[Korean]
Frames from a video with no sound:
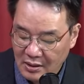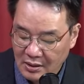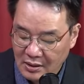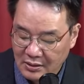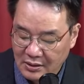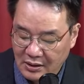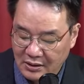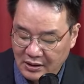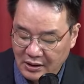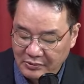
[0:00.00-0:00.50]

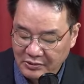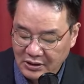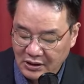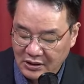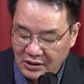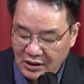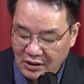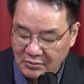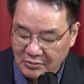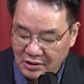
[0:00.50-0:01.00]
자, 세 번째
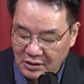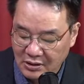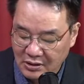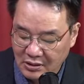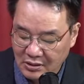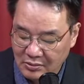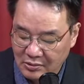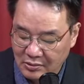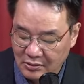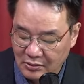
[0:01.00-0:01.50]
책임이 있는
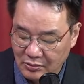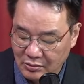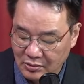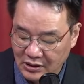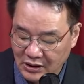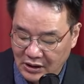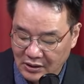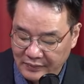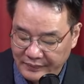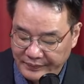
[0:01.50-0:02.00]
인물은
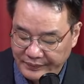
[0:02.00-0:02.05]
누구냐?